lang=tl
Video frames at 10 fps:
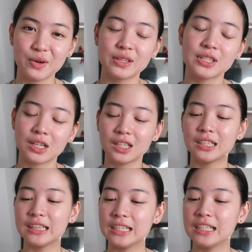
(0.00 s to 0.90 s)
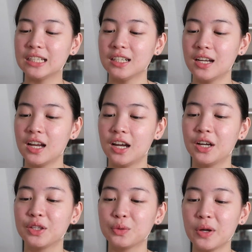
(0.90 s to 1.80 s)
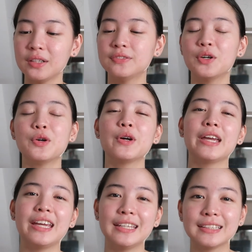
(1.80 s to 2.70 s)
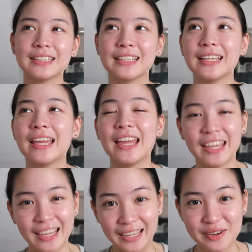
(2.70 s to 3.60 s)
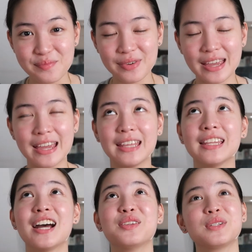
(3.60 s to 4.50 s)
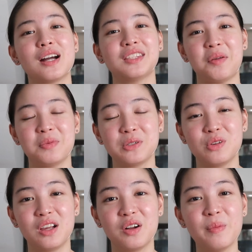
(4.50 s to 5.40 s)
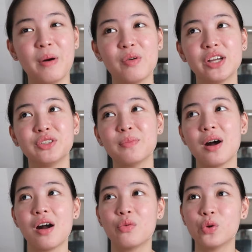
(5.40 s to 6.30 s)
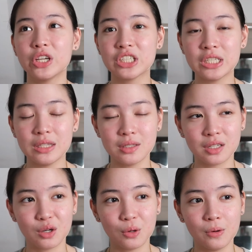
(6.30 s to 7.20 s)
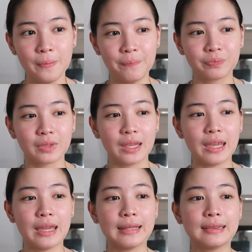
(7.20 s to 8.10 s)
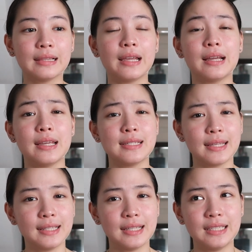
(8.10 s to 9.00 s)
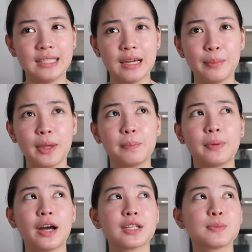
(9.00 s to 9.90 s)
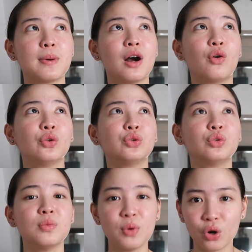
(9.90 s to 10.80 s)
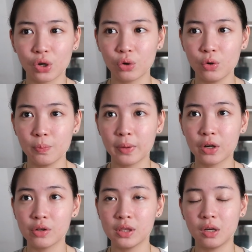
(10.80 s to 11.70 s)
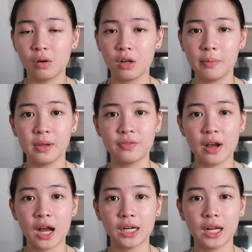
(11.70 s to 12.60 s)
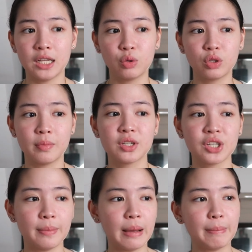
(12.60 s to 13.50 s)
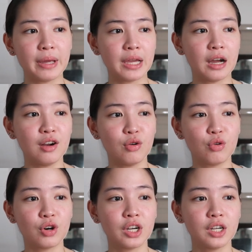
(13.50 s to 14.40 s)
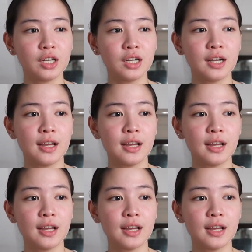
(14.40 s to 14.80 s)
So, it's currently 12.08 a.m. And halos kakatapos ko lang gumawa ng mga worksheets ko. And like I said kanina, may pracs pa ako tomorrow. Pero hindi ko alam if aaralin ko na ba siya mamaya or